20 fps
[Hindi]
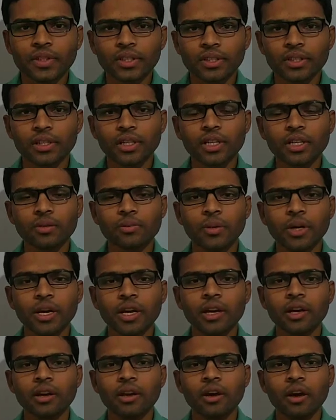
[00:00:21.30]

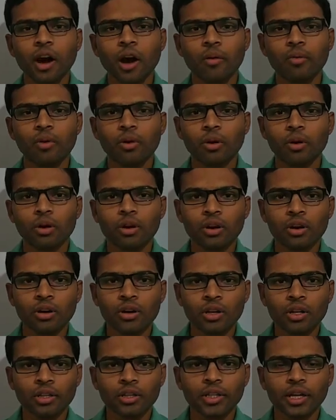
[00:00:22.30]
जिसमें हम लोग
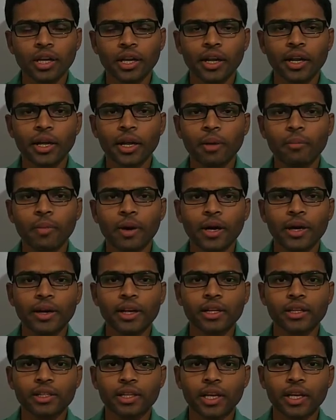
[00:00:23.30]
देखेंगे
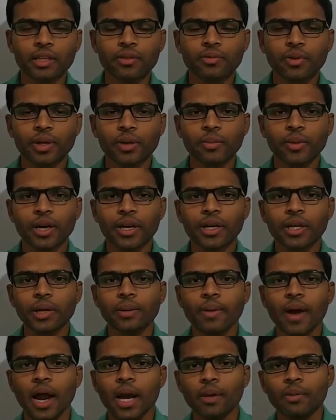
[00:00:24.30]
मेंडल्स के एक्सपेरिमेंट के
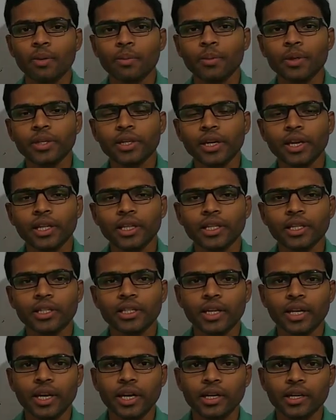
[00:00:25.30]
बारे में पिछले दिन
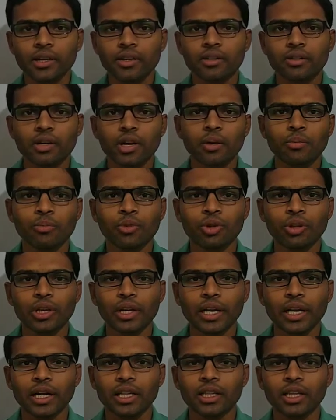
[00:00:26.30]
जेनेटिक्स टर्म को
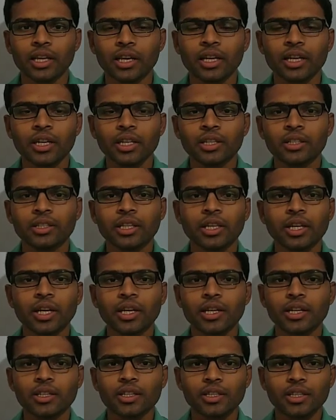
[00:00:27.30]
देखे थे
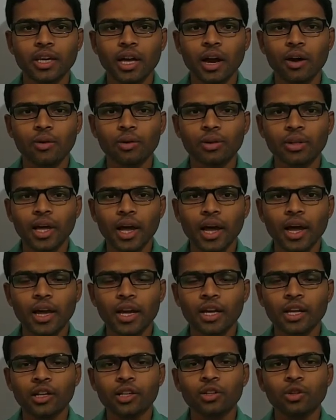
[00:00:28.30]
जेनेटिक्स क्या होता है
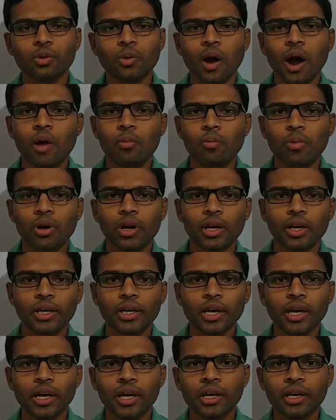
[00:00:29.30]
तो आप
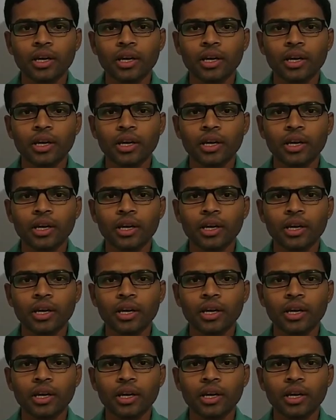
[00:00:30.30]
बोलेंगे